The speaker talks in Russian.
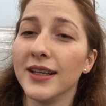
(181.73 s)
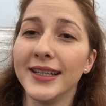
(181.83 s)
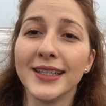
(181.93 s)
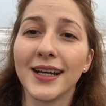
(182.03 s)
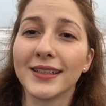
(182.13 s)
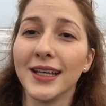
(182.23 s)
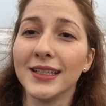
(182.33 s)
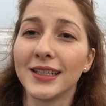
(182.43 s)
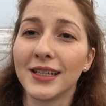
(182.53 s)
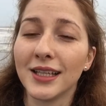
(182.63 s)
и
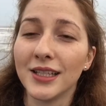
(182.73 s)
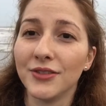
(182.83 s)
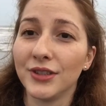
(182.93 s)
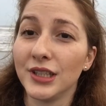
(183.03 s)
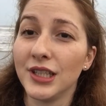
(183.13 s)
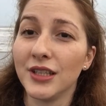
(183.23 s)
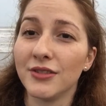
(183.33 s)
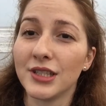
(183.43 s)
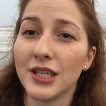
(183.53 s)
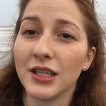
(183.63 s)
никогда-никогда не
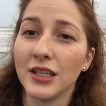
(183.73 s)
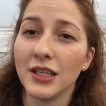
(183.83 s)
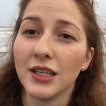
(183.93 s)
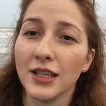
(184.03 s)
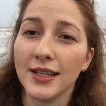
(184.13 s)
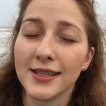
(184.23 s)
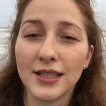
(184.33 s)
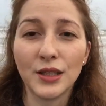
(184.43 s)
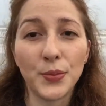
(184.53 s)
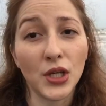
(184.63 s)
выныривать из
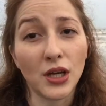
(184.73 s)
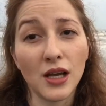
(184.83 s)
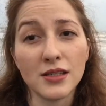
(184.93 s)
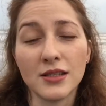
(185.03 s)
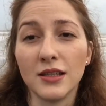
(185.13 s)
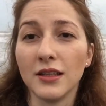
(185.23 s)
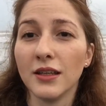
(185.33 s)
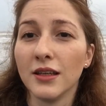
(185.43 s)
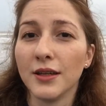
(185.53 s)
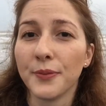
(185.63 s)
этой прекрасной
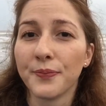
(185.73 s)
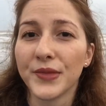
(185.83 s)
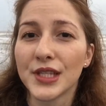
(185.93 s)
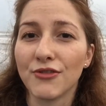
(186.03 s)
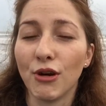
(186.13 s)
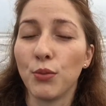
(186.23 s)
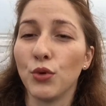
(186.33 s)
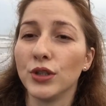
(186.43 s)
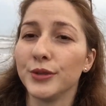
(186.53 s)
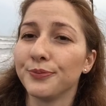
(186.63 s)

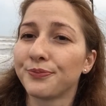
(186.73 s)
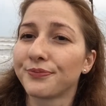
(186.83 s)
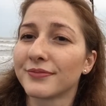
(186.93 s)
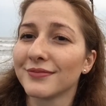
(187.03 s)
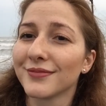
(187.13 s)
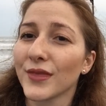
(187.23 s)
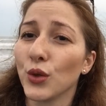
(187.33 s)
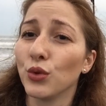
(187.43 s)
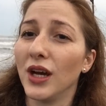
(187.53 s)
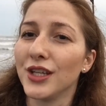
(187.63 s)
свободы.
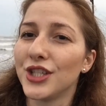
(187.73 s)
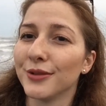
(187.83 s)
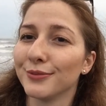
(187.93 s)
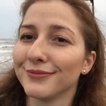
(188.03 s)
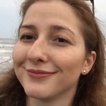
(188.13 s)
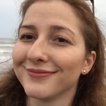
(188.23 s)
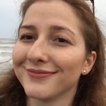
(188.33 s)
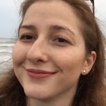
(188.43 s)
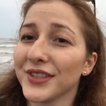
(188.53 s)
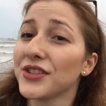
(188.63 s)
Удачи!
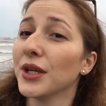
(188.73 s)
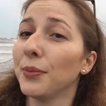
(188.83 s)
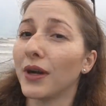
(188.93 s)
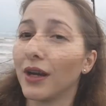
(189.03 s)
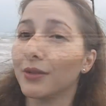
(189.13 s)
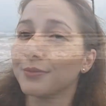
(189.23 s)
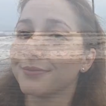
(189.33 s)
Всем пока!